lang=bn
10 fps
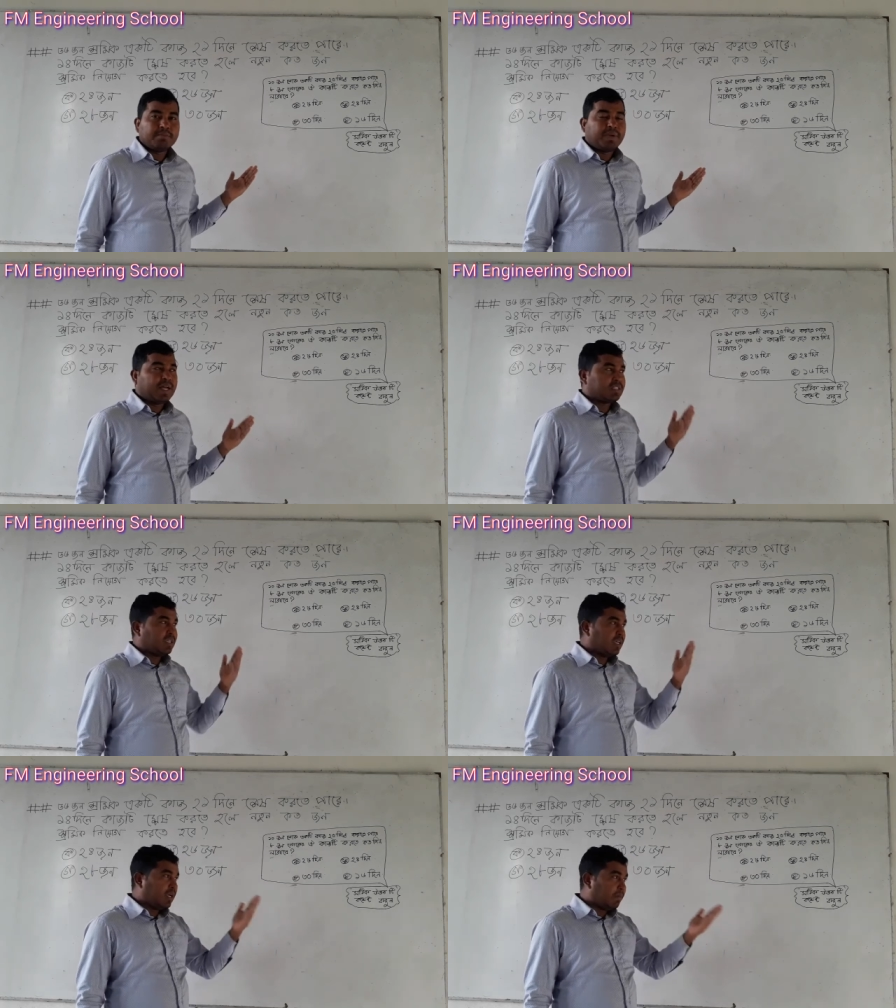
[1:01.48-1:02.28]
প্লাস
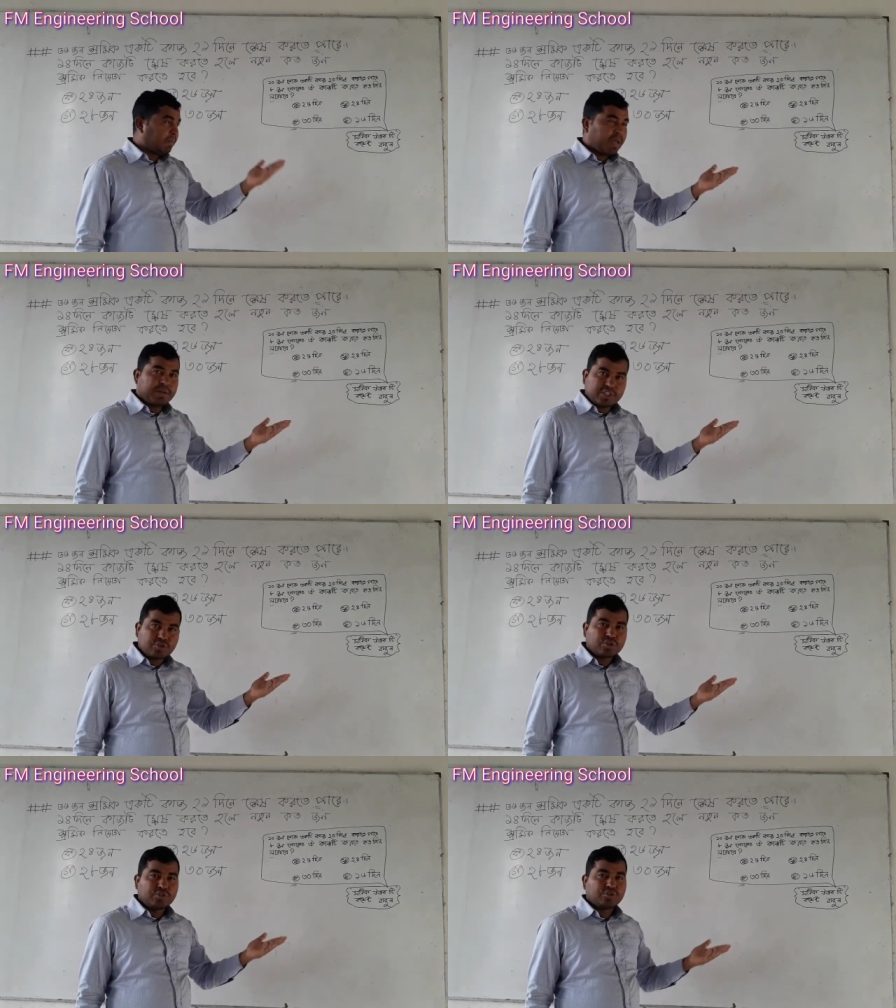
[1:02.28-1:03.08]
প্রাইমারি
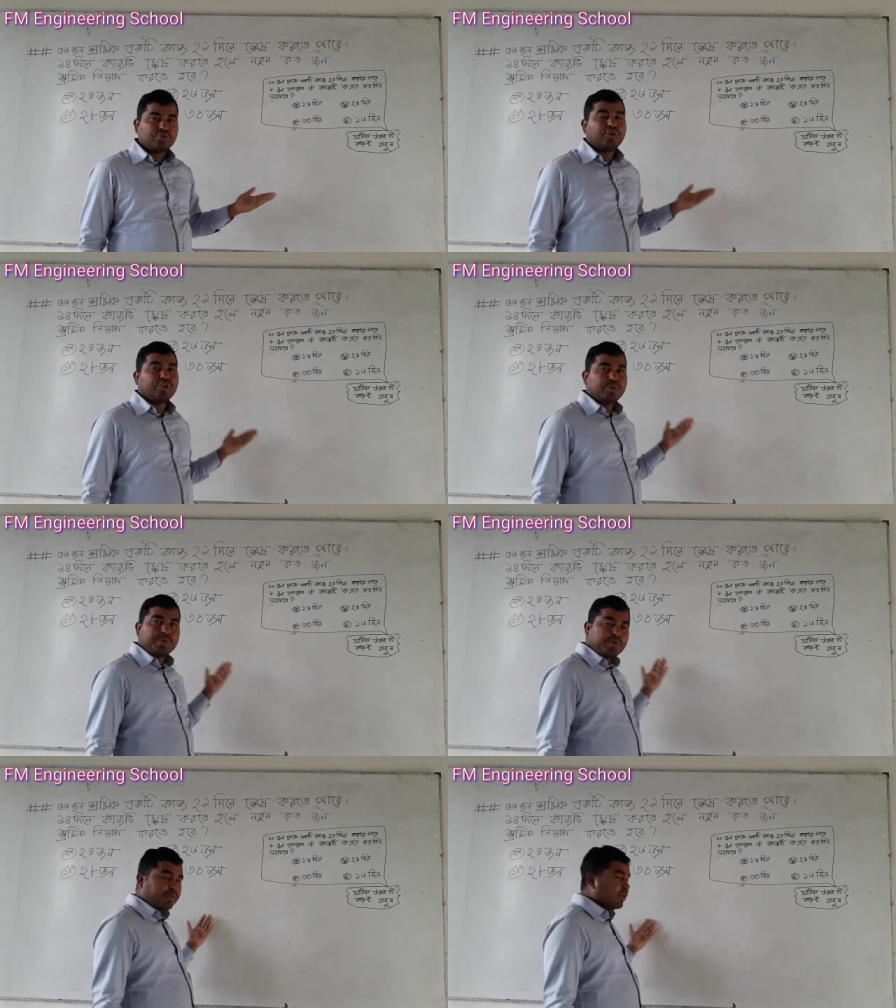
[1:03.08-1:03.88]
শিক্ষক নিয়োগ সহ অন্যান্য
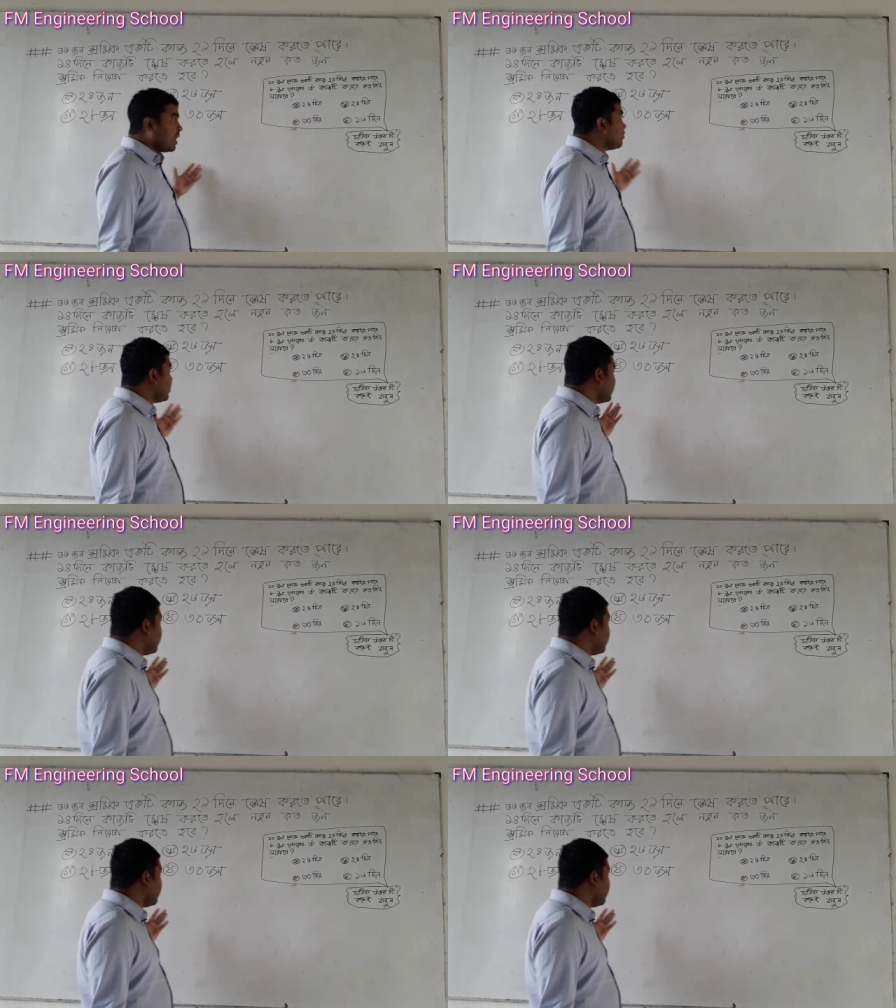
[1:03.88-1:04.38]
বিভিন্ন পরীক্ষা কিন্তু এটা